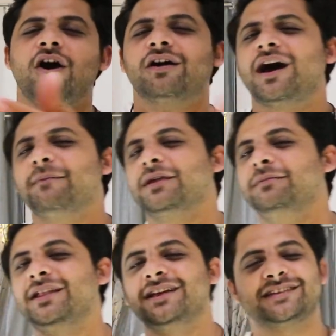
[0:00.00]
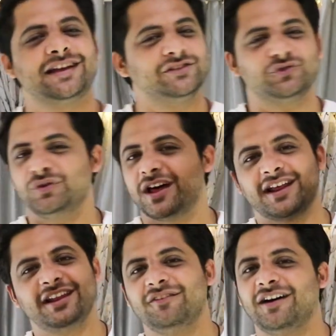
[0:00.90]
और आपके बिना ये चैनल सुना
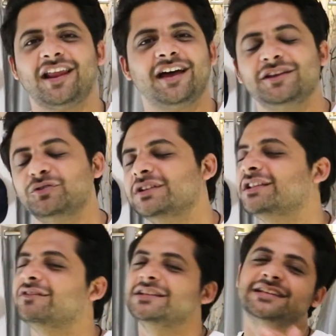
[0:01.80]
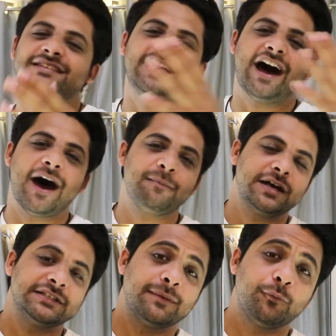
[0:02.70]
रहने वाला है तो इस वजह से
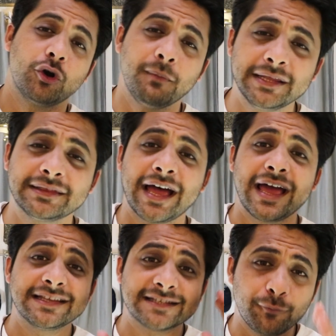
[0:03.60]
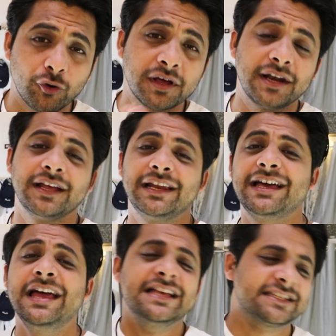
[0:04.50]
आपका सपोर्ट बनता है सपोर्ट करने के
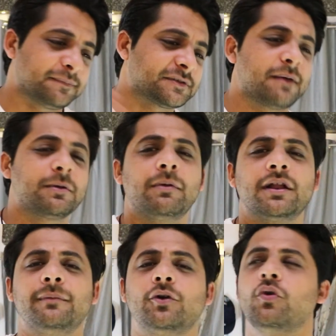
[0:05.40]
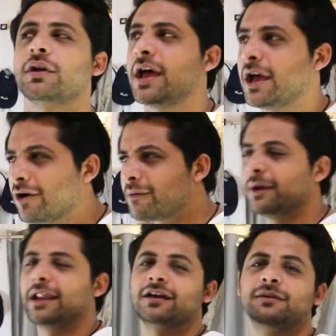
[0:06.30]
लिए सब्सक्राइब के बटन पे ठोकना है और
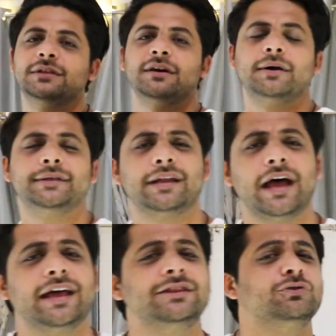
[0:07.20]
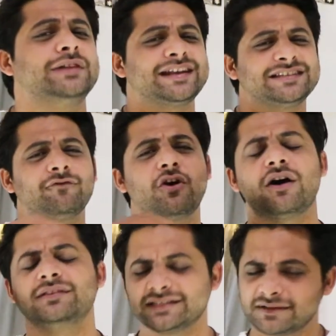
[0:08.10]
बेलाइकन भी दबा देना है तो दैट्स इट फॉर
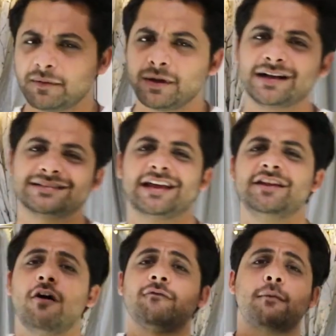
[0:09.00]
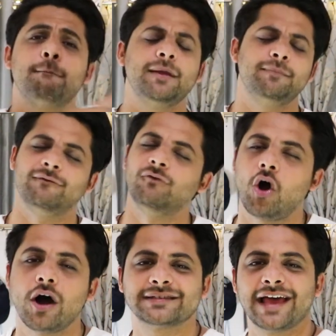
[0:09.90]
नाउ दिस इज मी पंकज साइनिंग ऑफ फ्रॉम पीपी
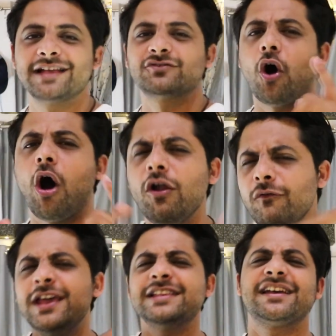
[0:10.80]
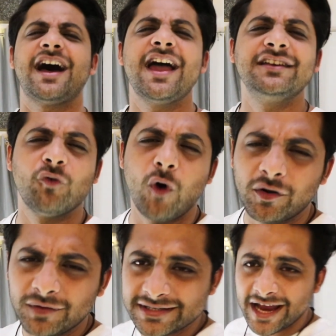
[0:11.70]
ब्लॉग्स एज ऑलवेज गाइस
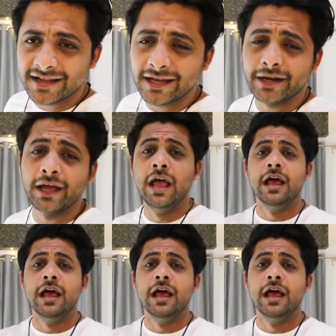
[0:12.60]
व्हाट वी से एट द एंड